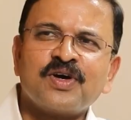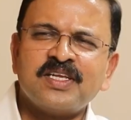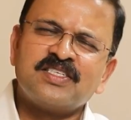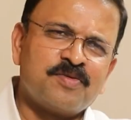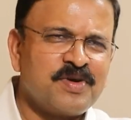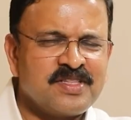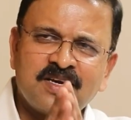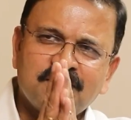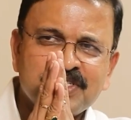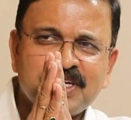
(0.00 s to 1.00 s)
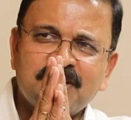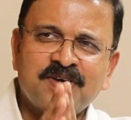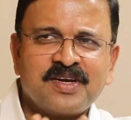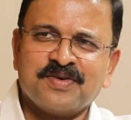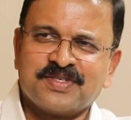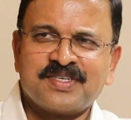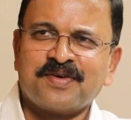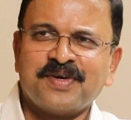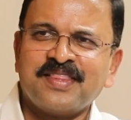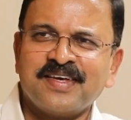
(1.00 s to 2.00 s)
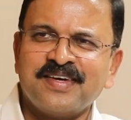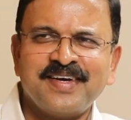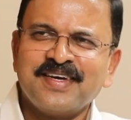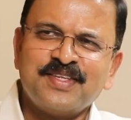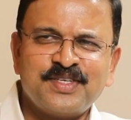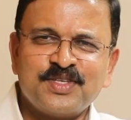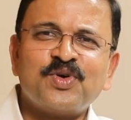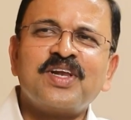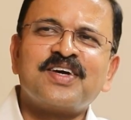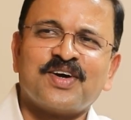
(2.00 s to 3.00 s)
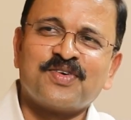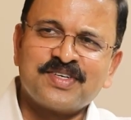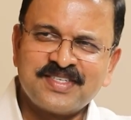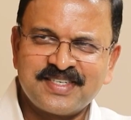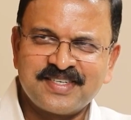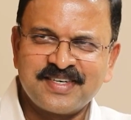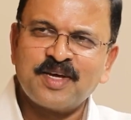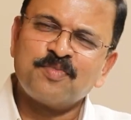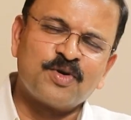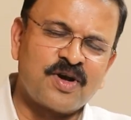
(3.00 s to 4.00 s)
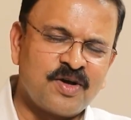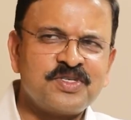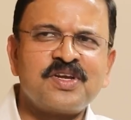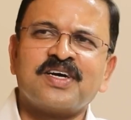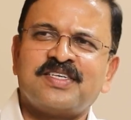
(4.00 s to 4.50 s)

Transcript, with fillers: లో కలిసినప్పుడు ఇద్దరు నమస్కారం అంటే నమస్కారం అంతే దిట్ ఇస్ ద ఓన్లీ కాన్వర్జేషన్ ఎయిర్పోర్ట్ లాంజ్ లో